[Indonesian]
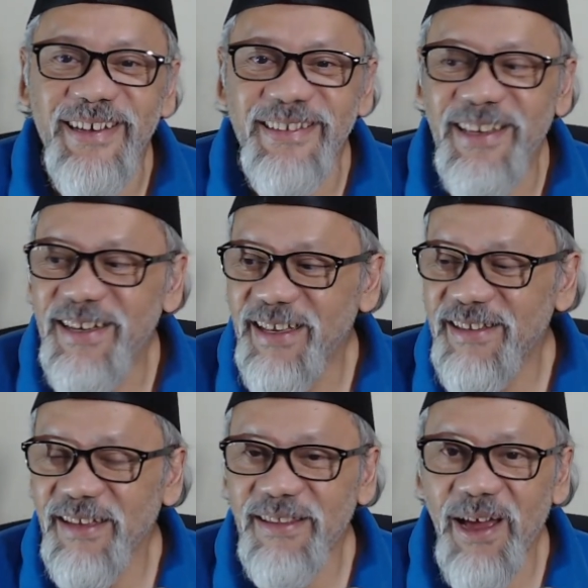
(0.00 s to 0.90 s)
Jadi
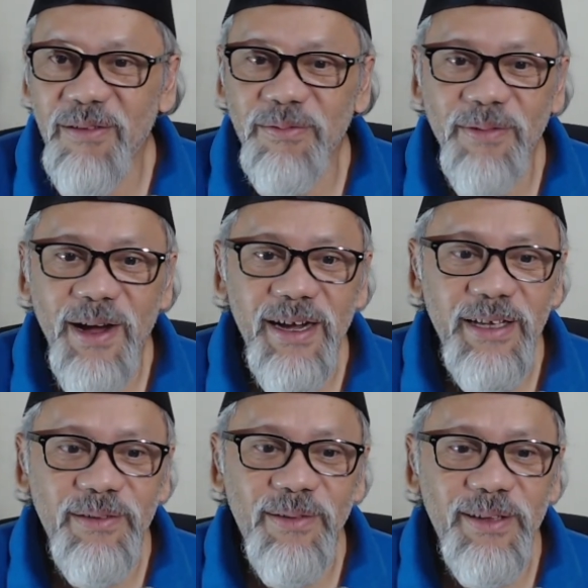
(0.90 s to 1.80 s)
kita tahu uang
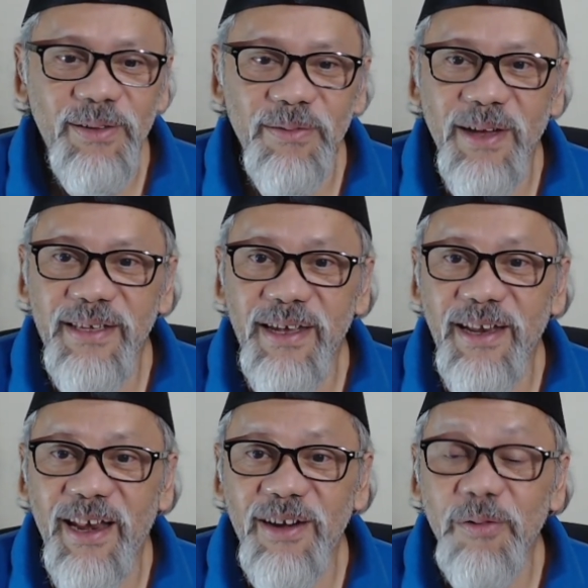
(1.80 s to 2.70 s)
itu atau enggaknya
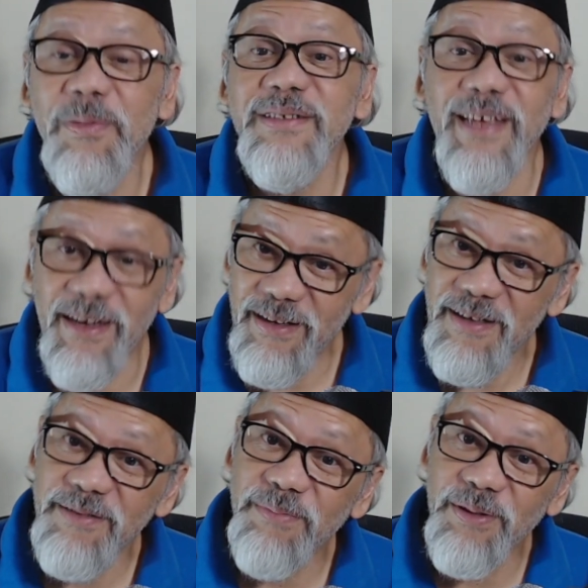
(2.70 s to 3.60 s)
adalah nomor
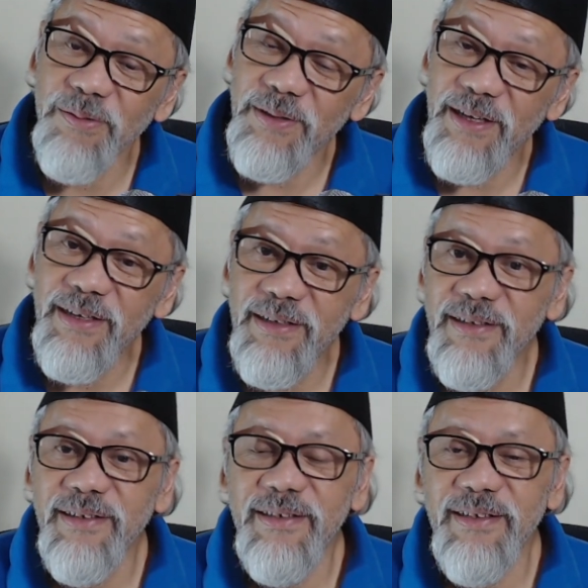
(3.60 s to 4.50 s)
serinya sebetulnya
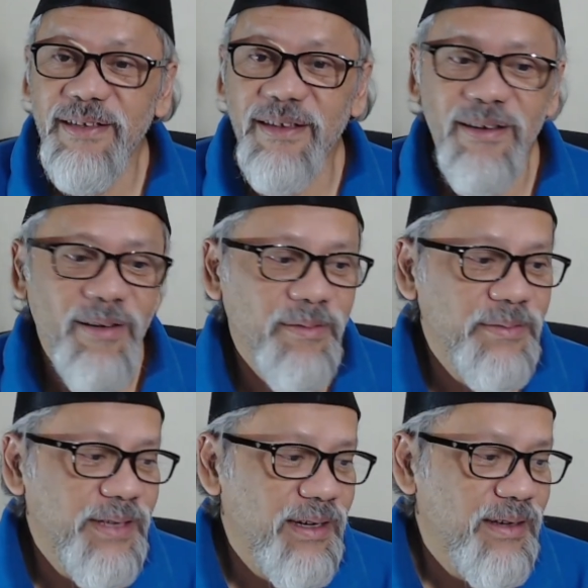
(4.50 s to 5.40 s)
ya jadi kalau
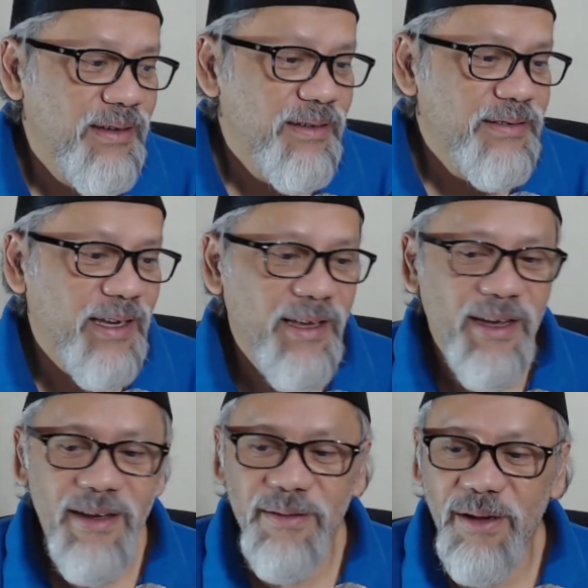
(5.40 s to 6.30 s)
misalnya
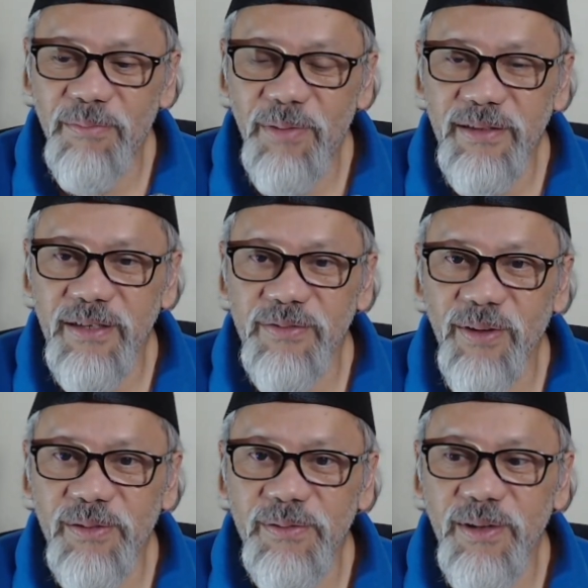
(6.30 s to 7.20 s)
saya uh, beli
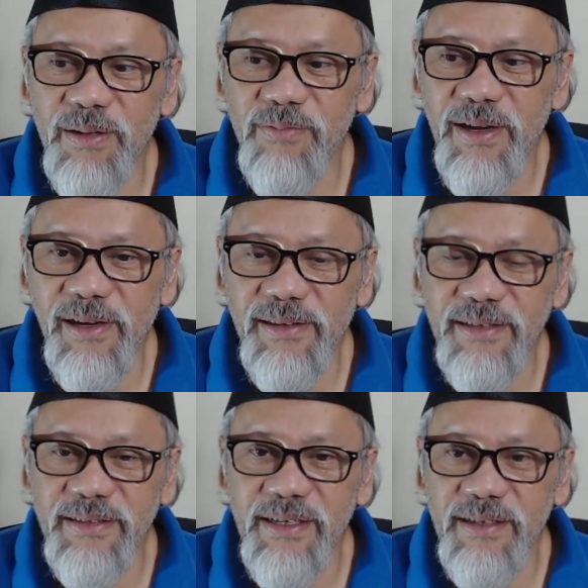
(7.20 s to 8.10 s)
sesuatu uh, uang
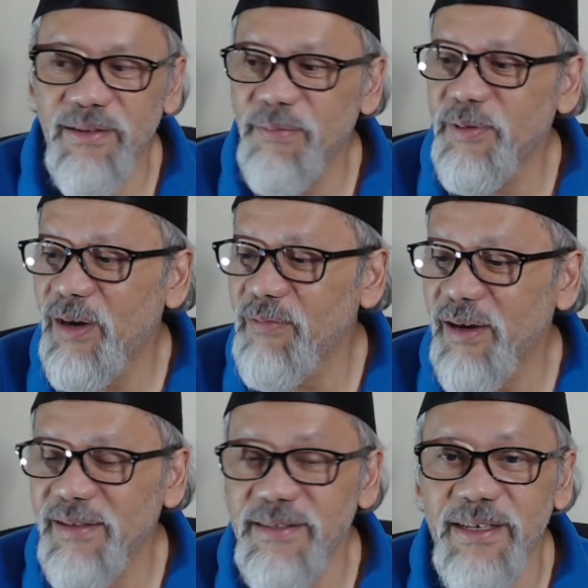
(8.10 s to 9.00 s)
kertasnya kebetulan uang
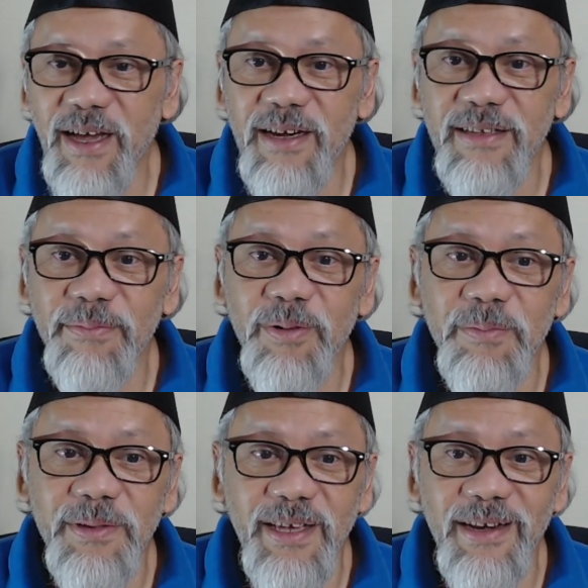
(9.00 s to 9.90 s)
kertasnya nggak ada tapi
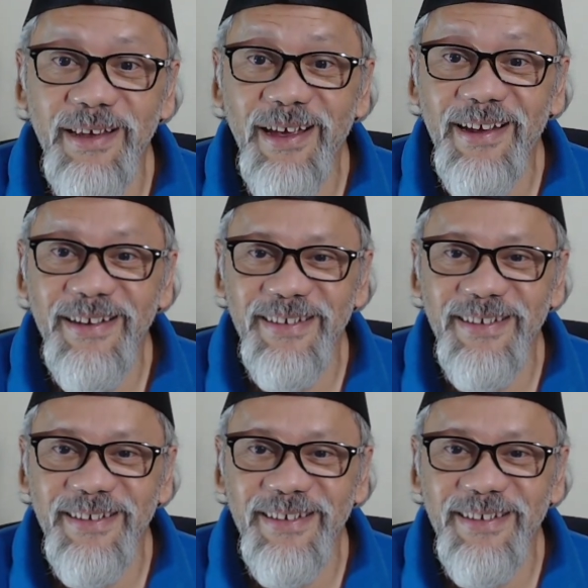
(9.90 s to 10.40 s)
nomor serinya ada